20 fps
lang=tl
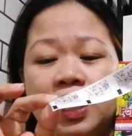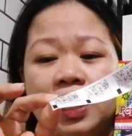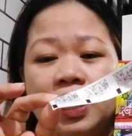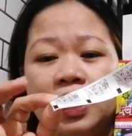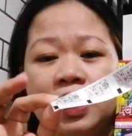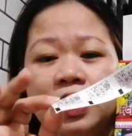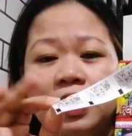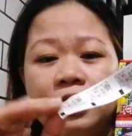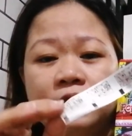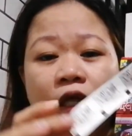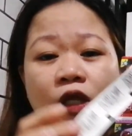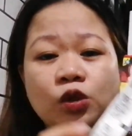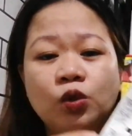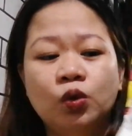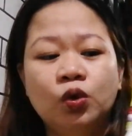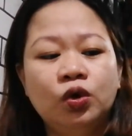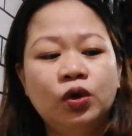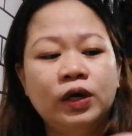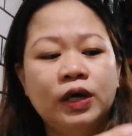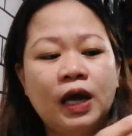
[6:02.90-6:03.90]
na
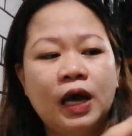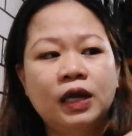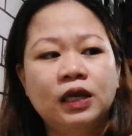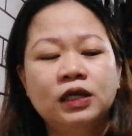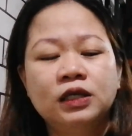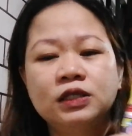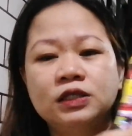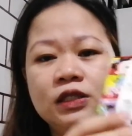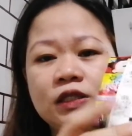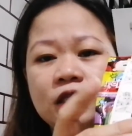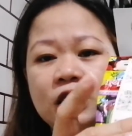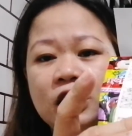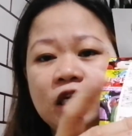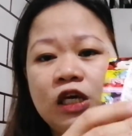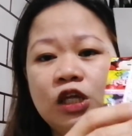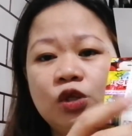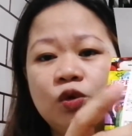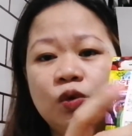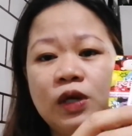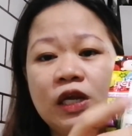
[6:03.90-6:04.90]
tato. Ayan.
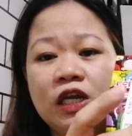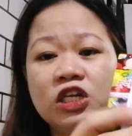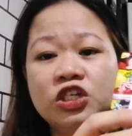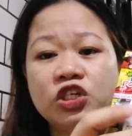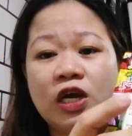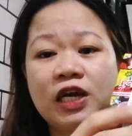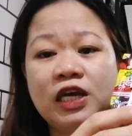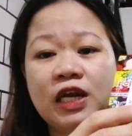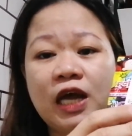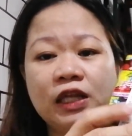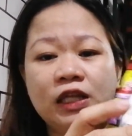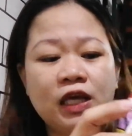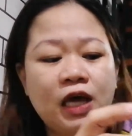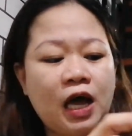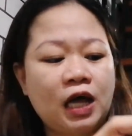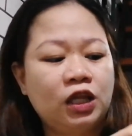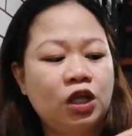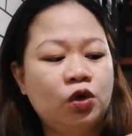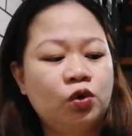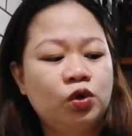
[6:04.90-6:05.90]
Dinikit ko na rin siya.
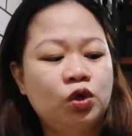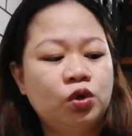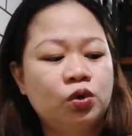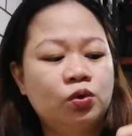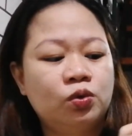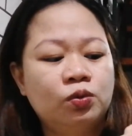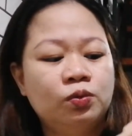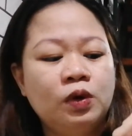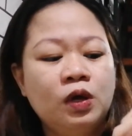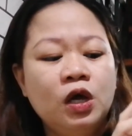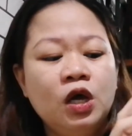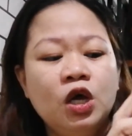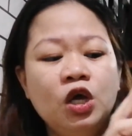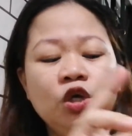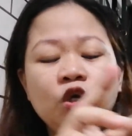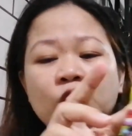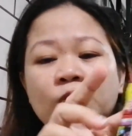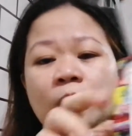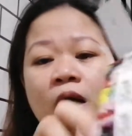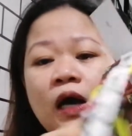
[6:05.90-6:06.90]
Hinati-hati ko din yung,
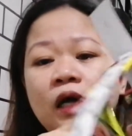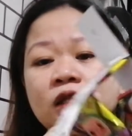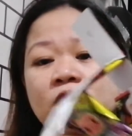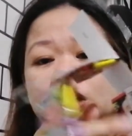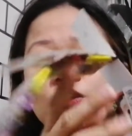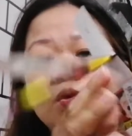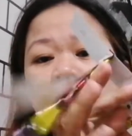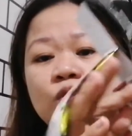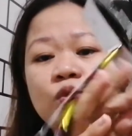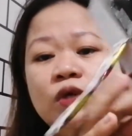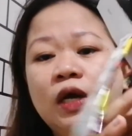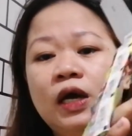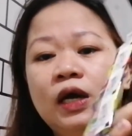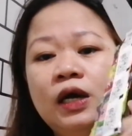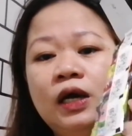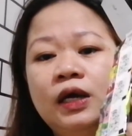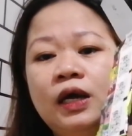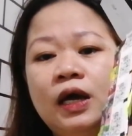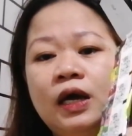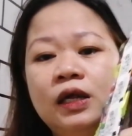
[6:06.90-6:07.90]
yung mga tato
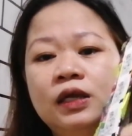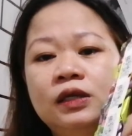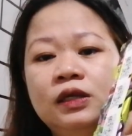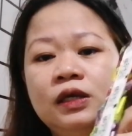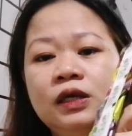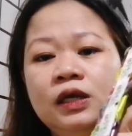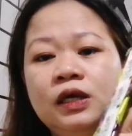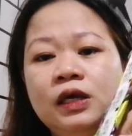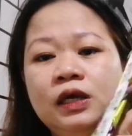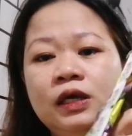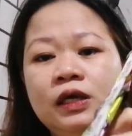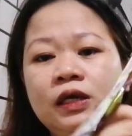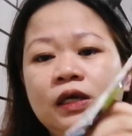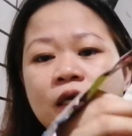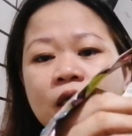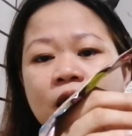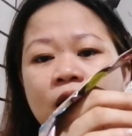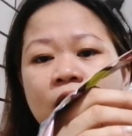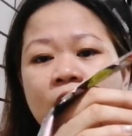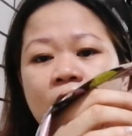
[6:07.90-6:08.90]
niya. Ayan.
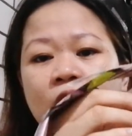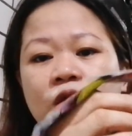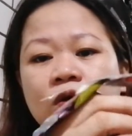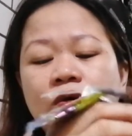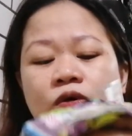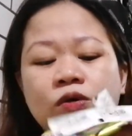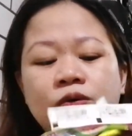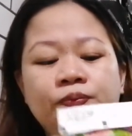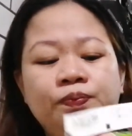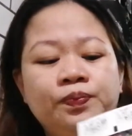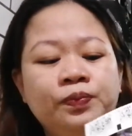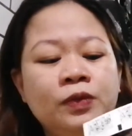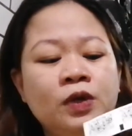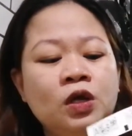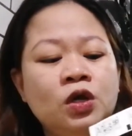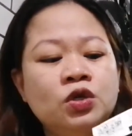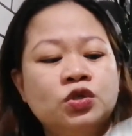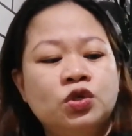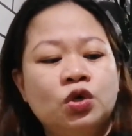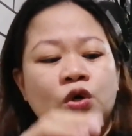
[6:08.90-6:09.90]
Dinagay ko.
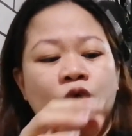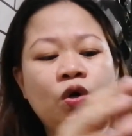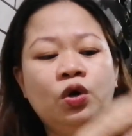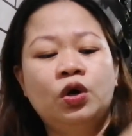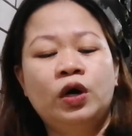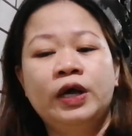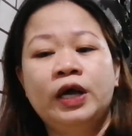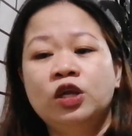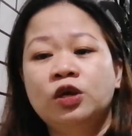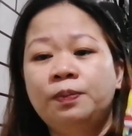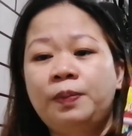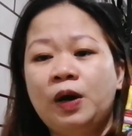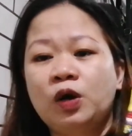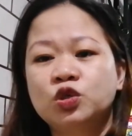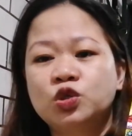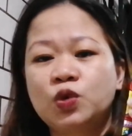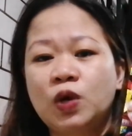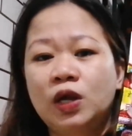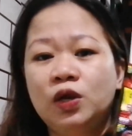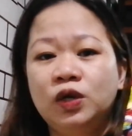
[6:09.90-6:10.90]
So, ayan yung
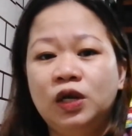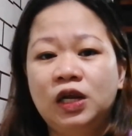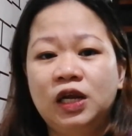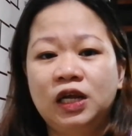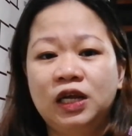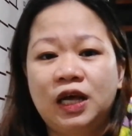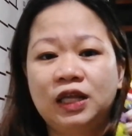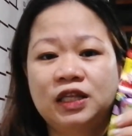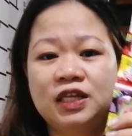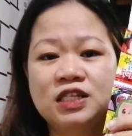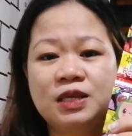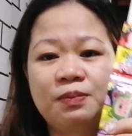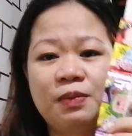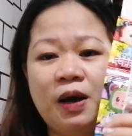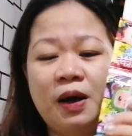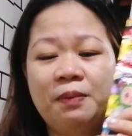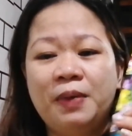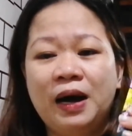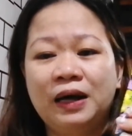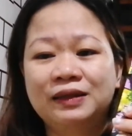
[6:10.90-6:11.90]
pakonsuelo na lang natin sa
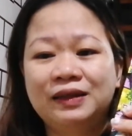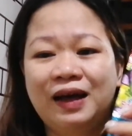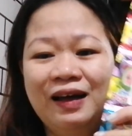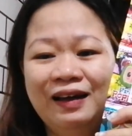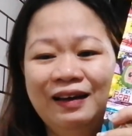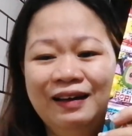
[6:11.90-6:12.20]
mga bata.